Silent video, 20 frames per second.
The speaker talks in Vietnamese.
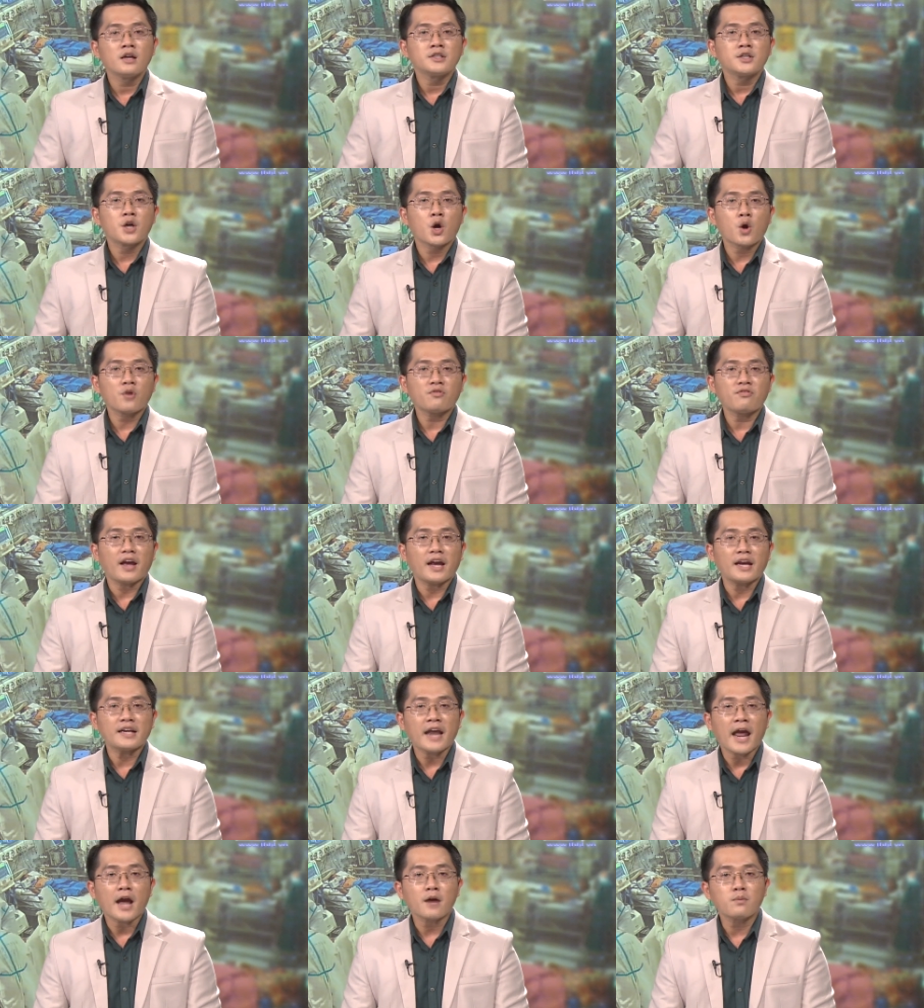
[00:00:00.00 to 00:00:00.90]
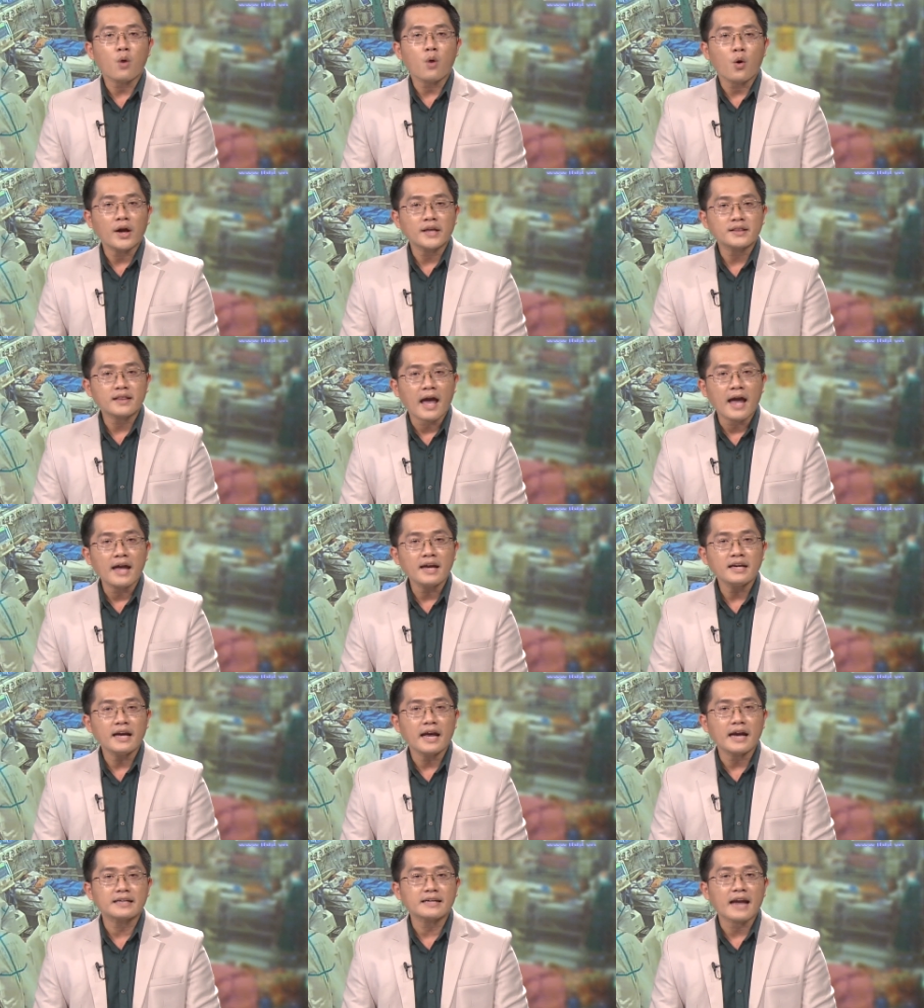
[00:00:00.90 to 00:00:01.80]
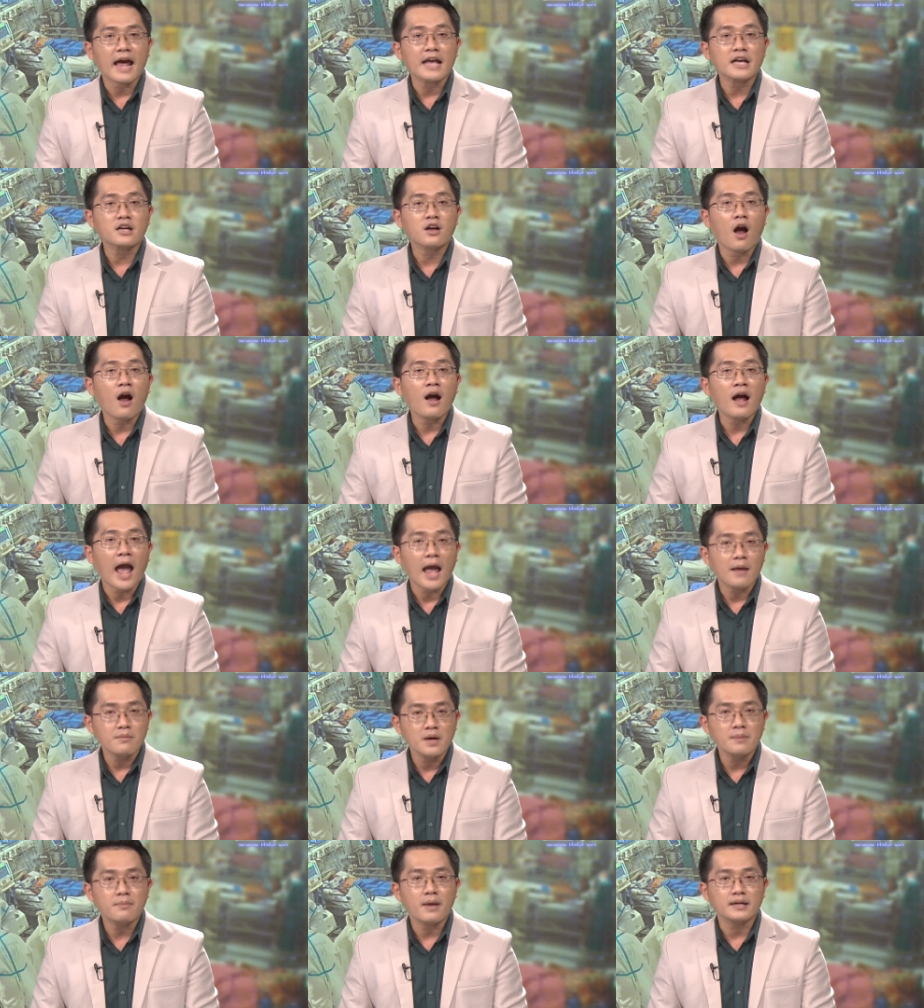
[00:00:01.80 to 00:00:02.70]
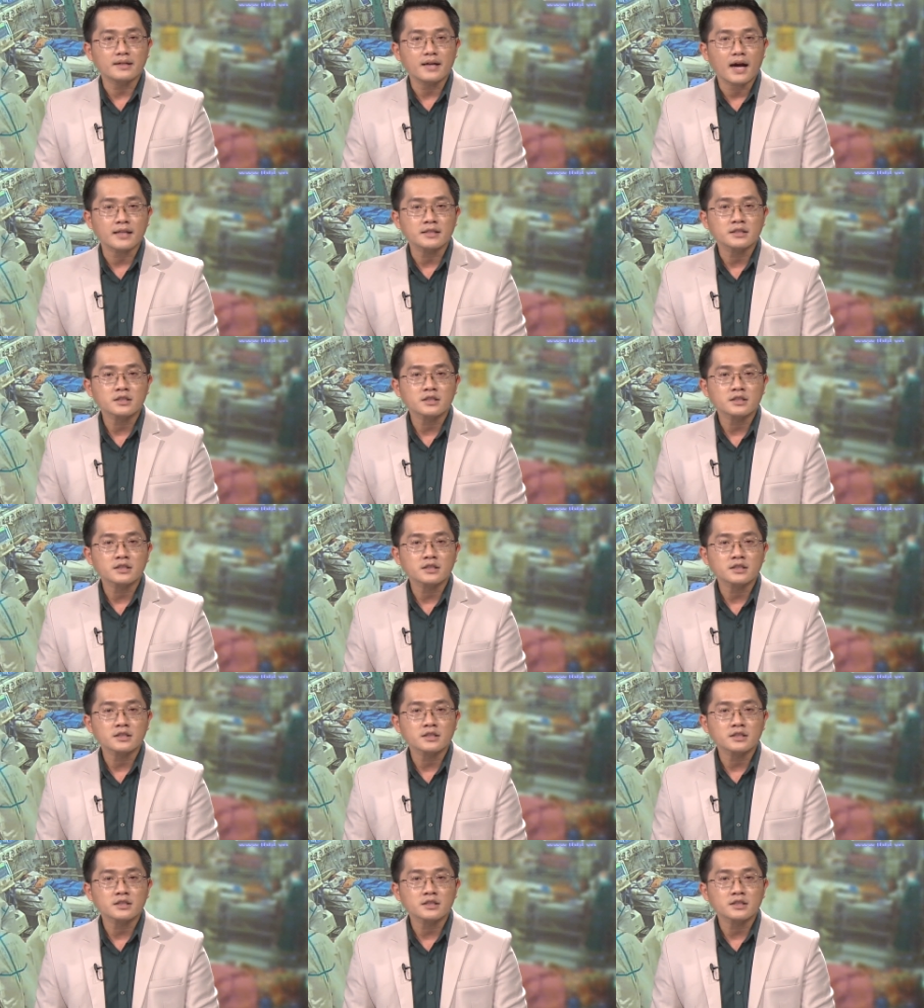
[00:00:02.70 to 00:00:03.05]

Thưa quý vị, theo Bộ Y tế, hiện nay có 20 bệnh nền